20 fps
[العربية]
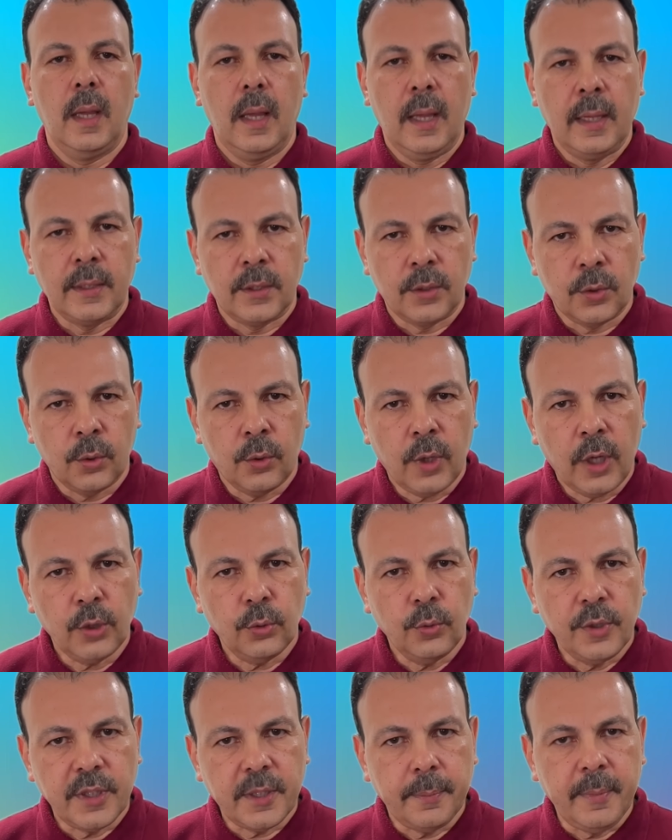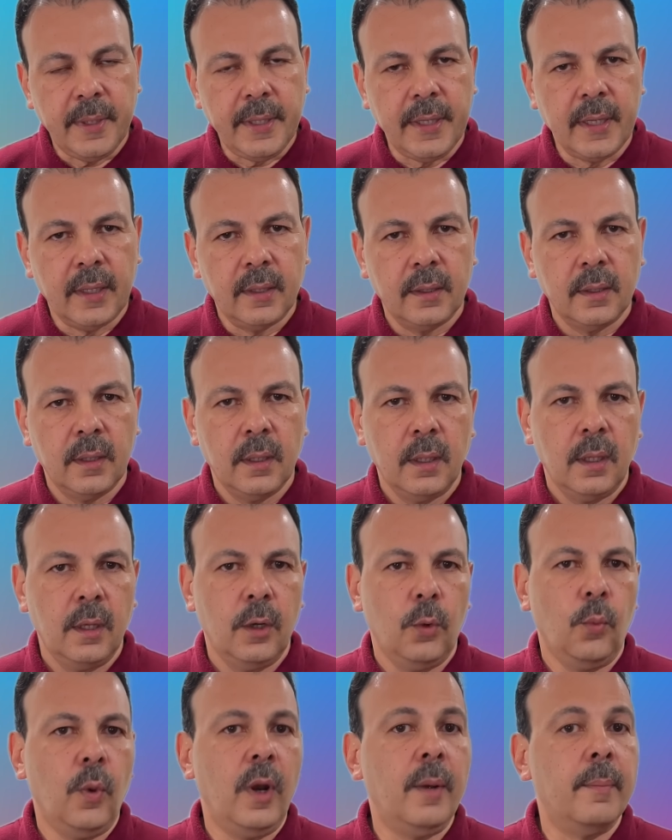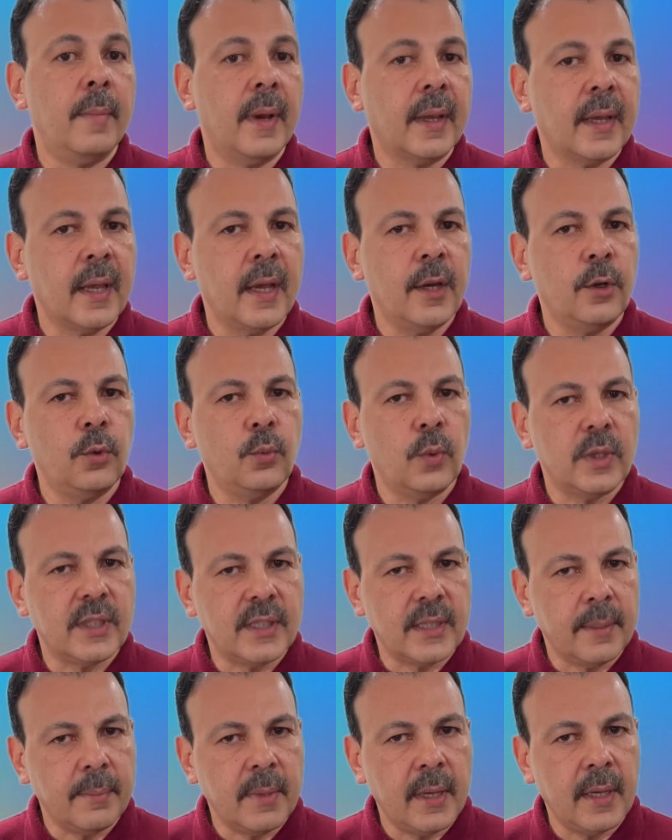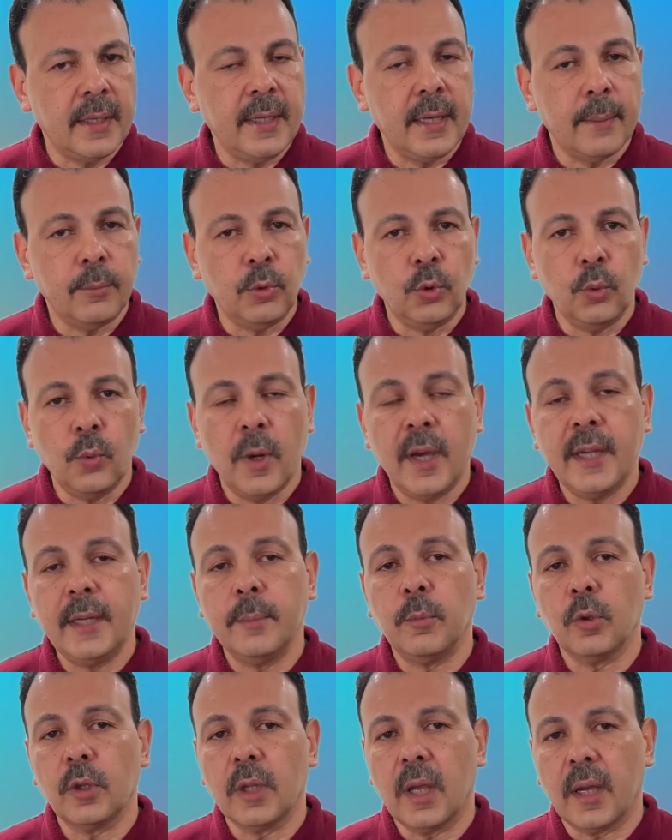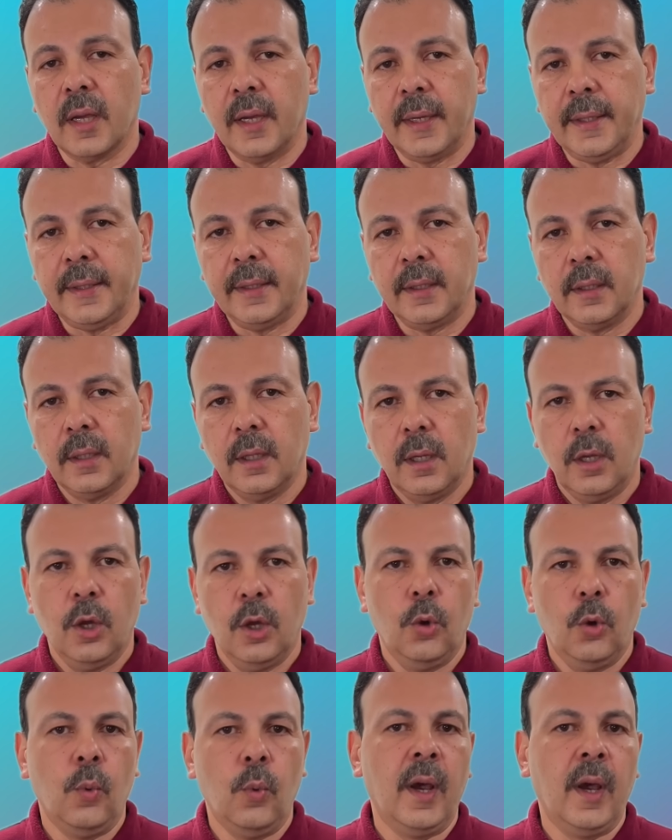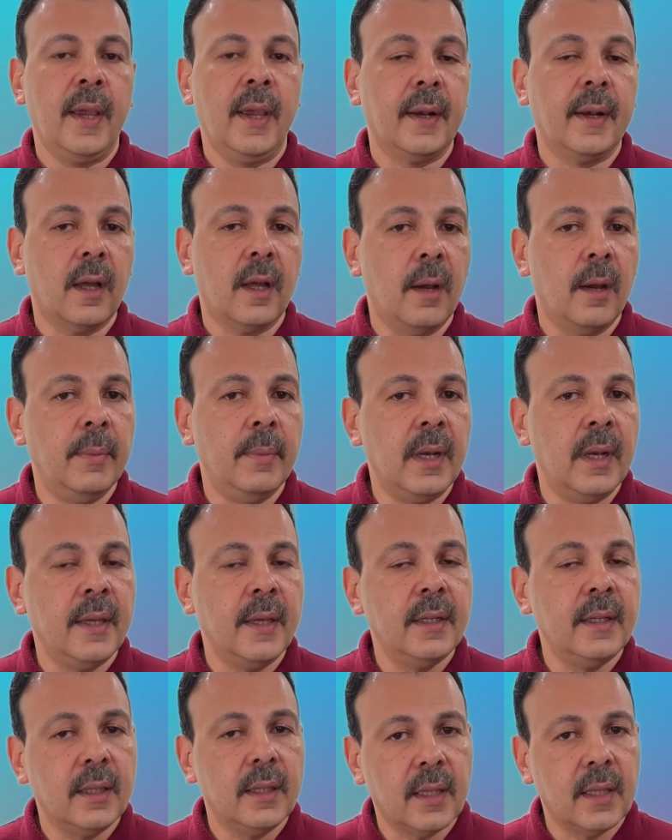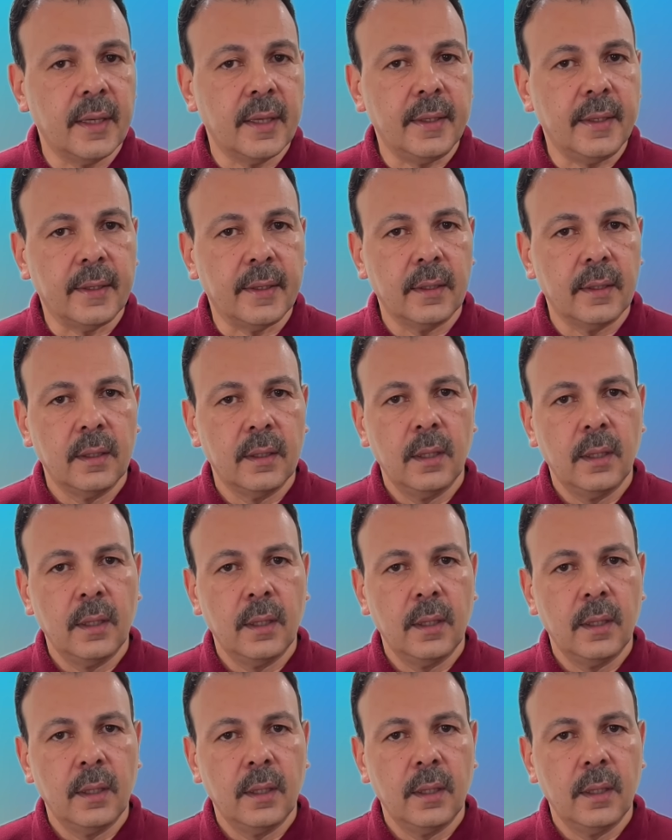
السرعة نسبية والمكان والزمان يبدوان مطلقين وغير قابلين للتغيير